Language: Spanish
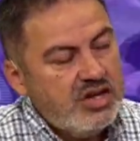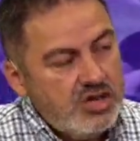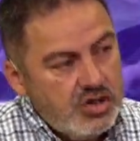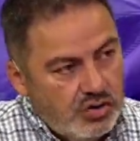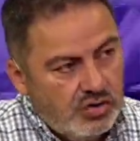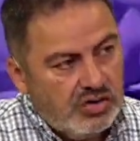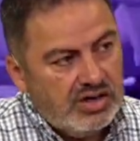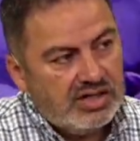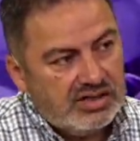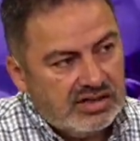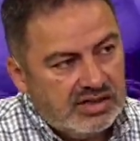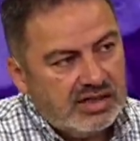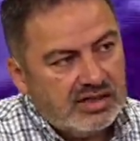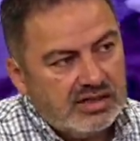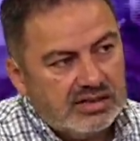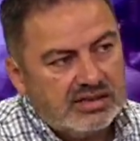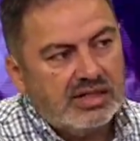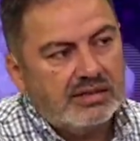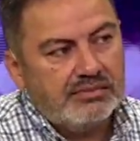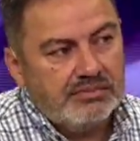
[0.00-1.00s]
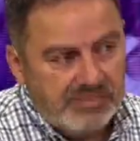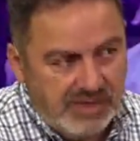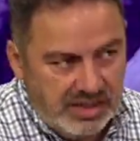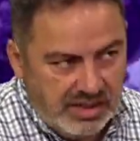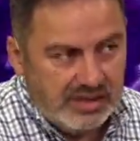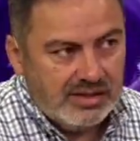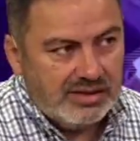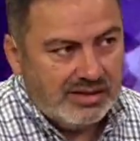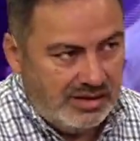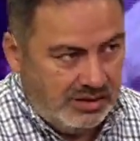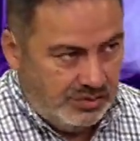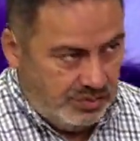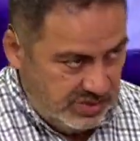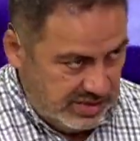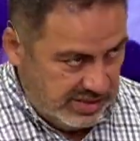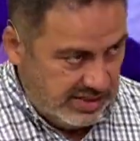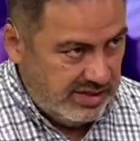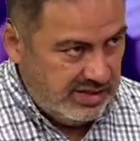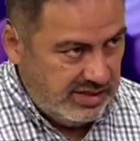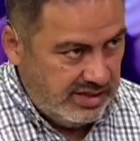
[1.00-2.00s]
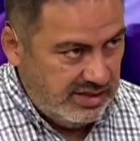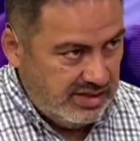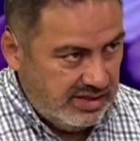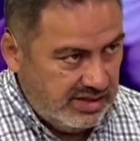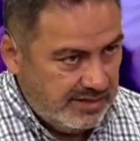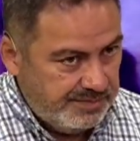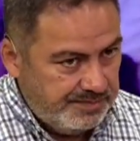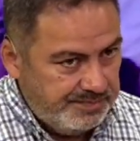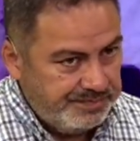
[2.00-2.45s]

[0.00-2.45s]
no estar también es una herida.